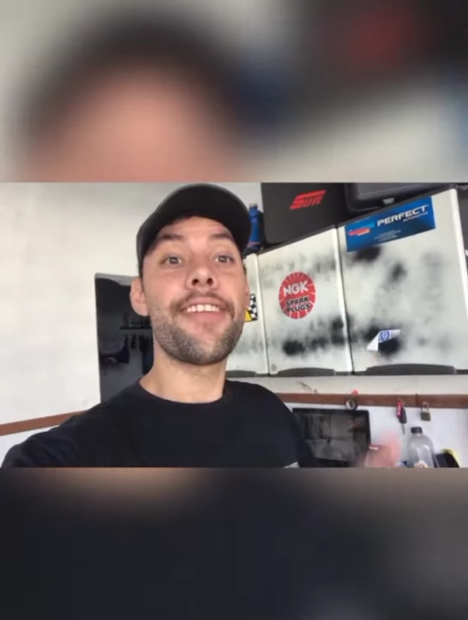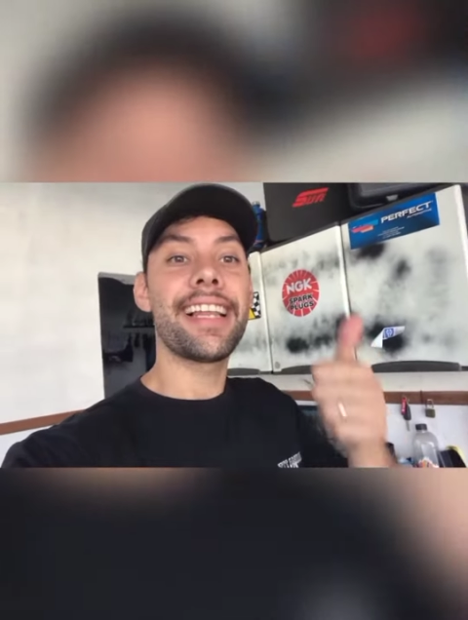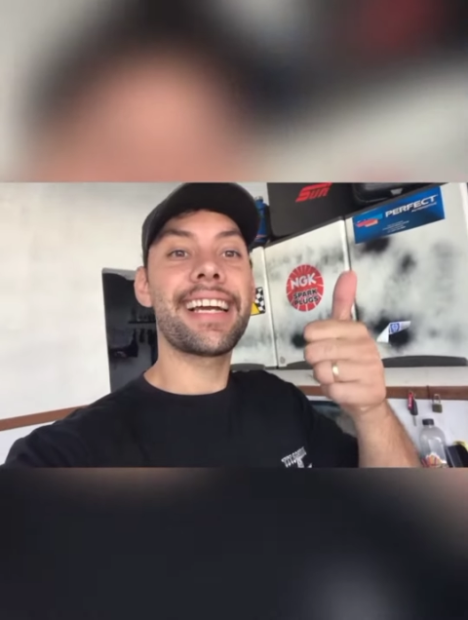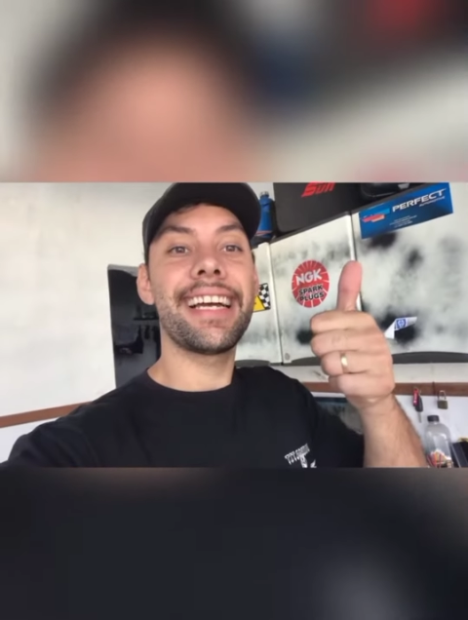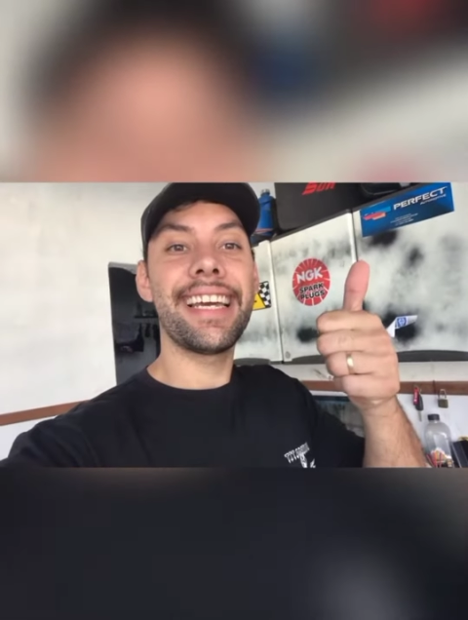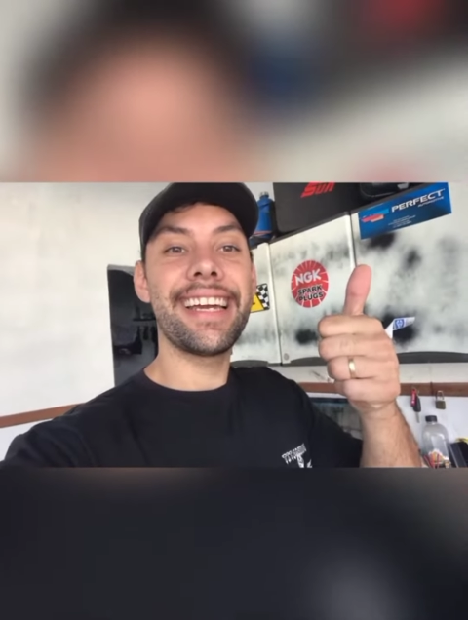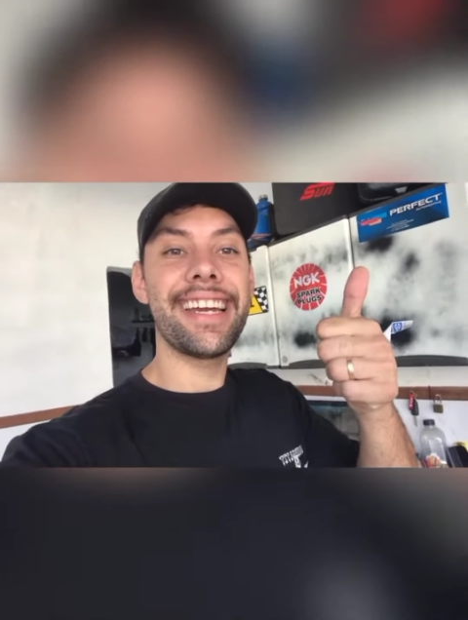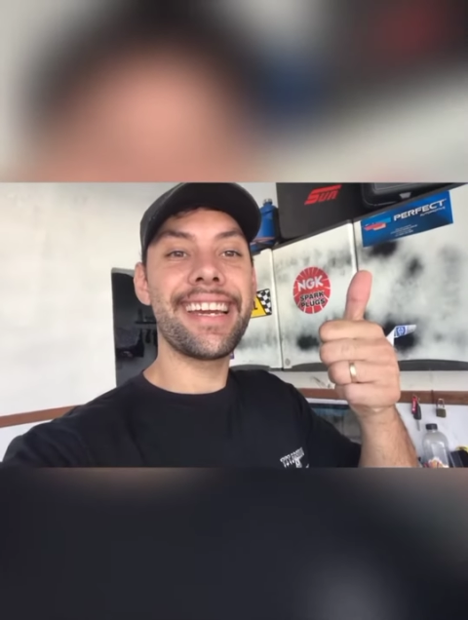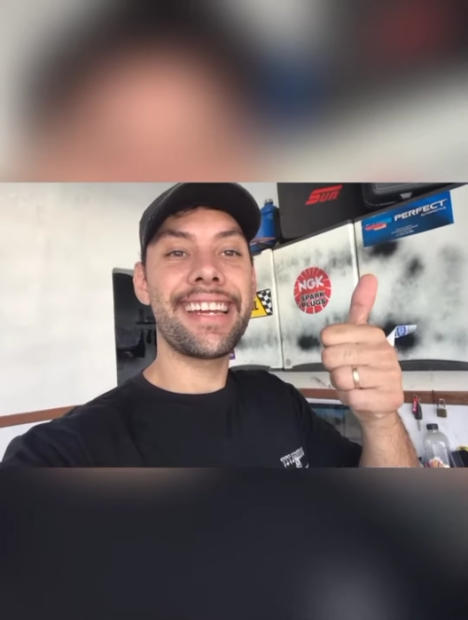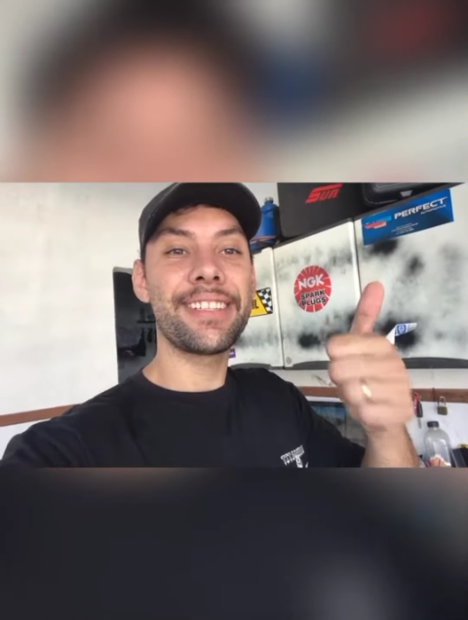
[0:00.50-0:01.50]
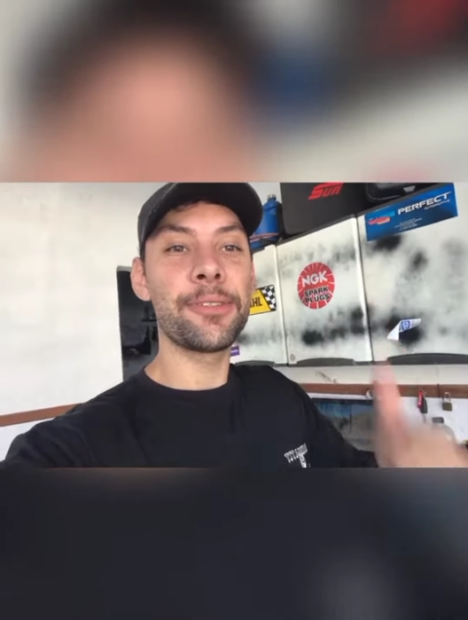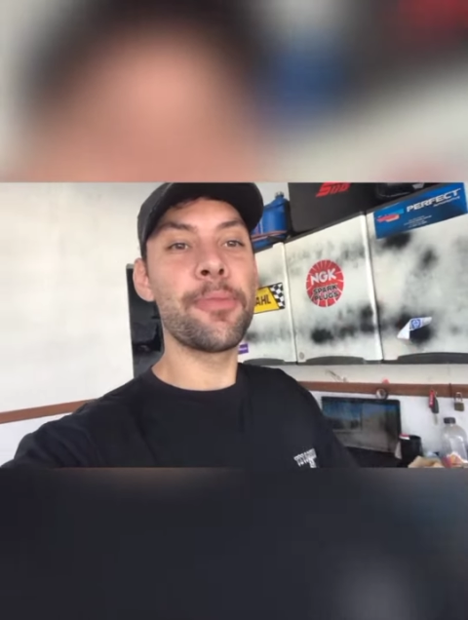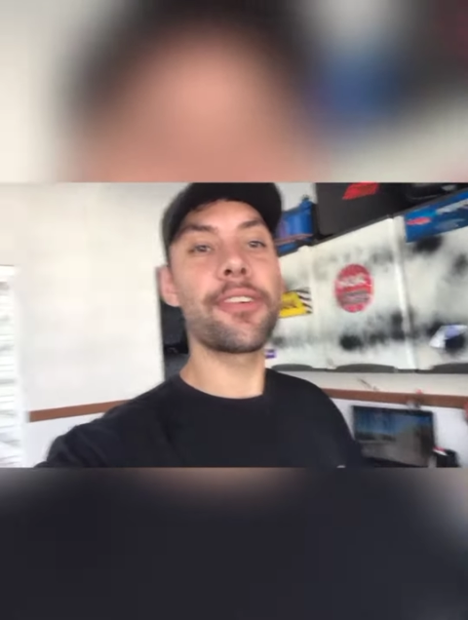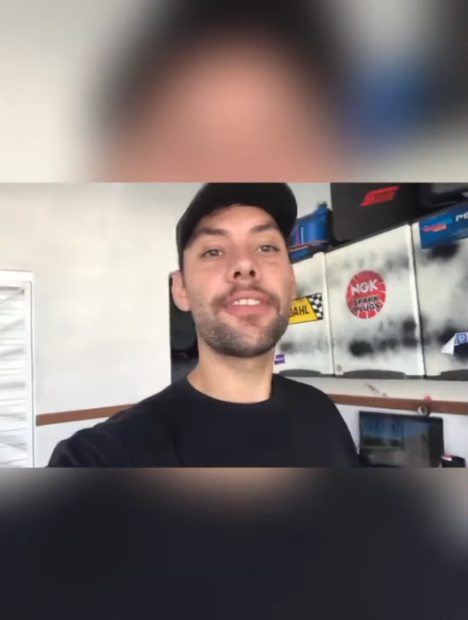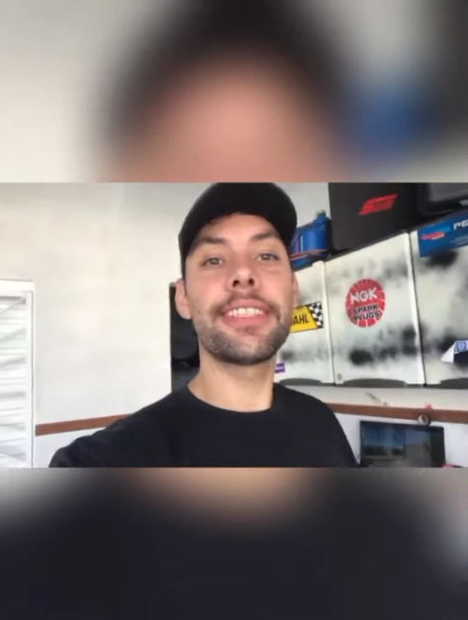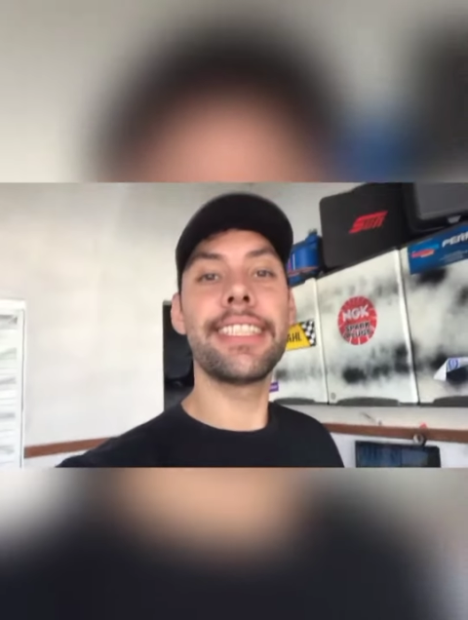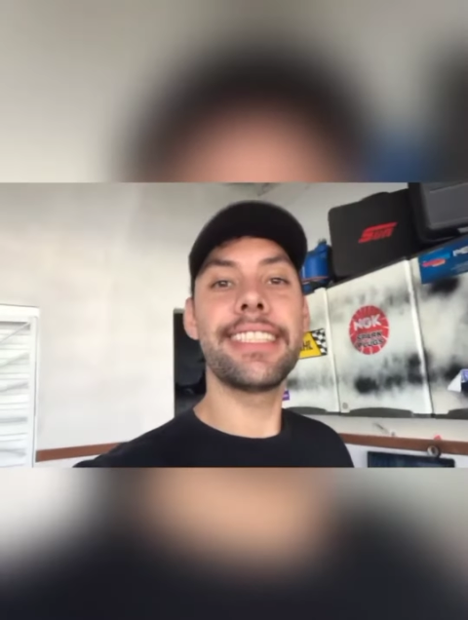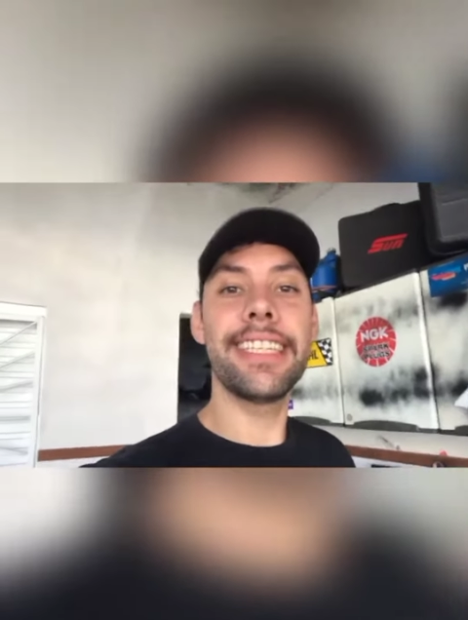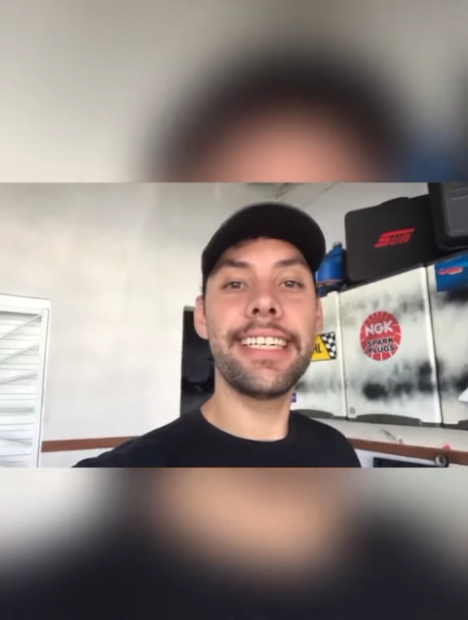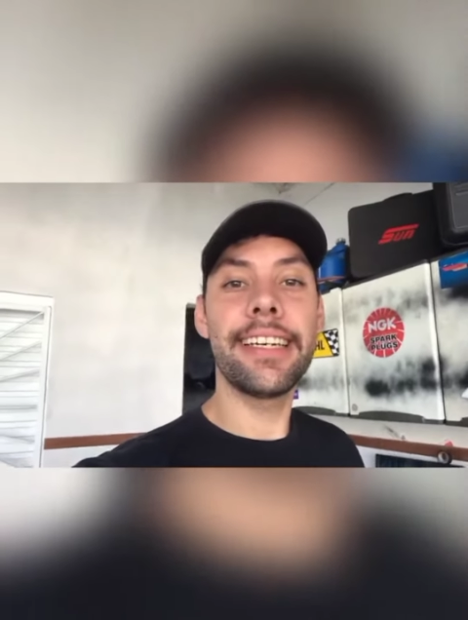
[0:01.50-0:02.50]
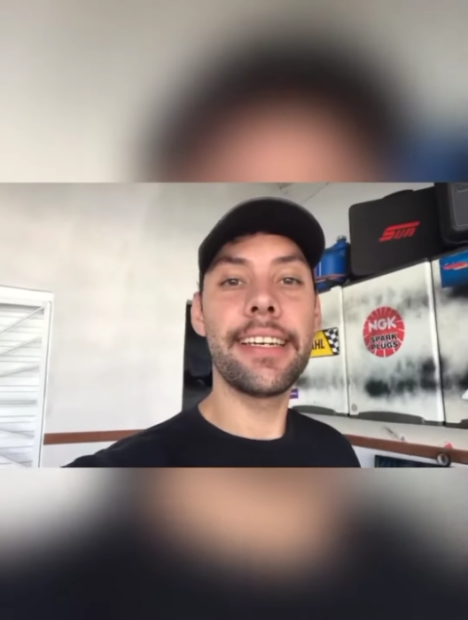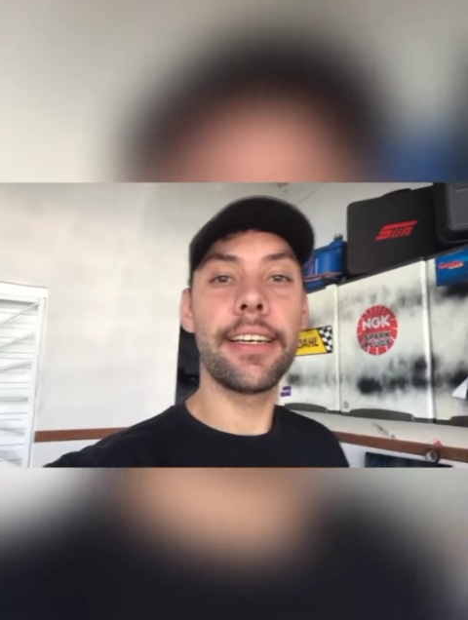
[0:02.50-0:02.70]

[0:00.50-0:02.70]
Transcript: Fala galera, tudo bom com vocês aí?